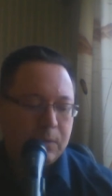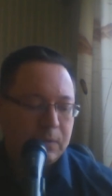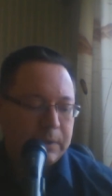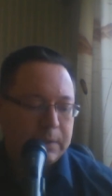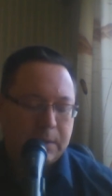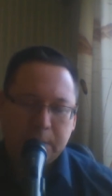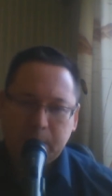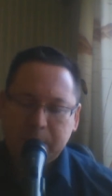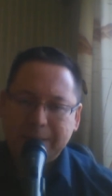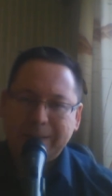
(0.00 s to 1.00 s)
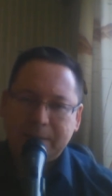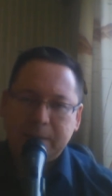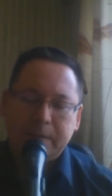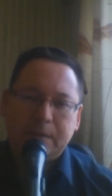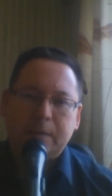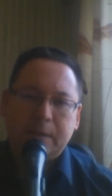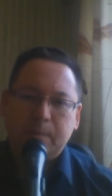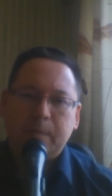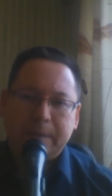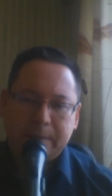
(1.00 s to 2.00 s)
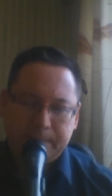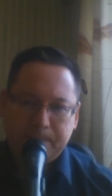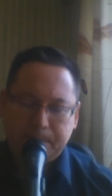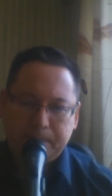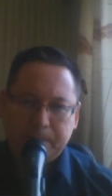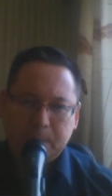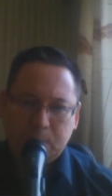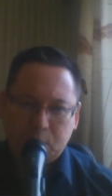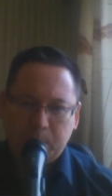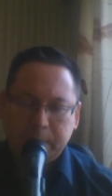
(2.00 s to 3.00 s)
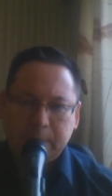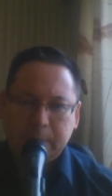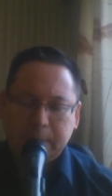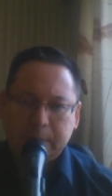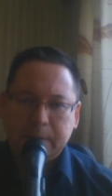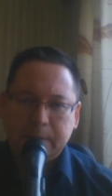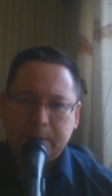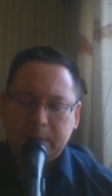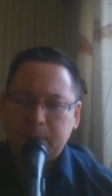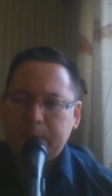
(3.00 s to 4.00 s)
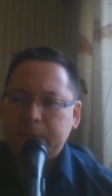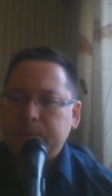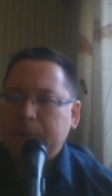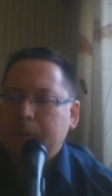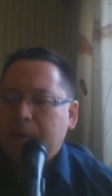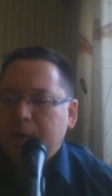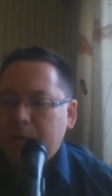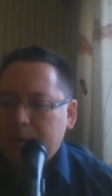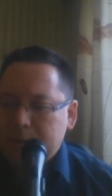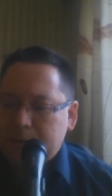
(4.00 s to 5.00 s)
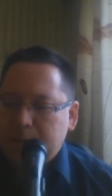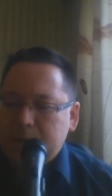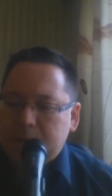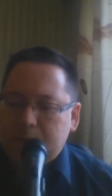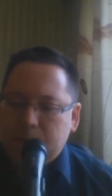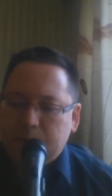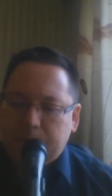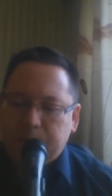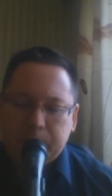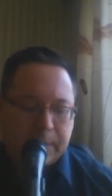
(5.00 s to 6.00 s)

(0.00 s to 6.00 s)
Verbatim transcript: у нас должна быть доказательная база. Собранная доказательная база. Задайте себе вопрос,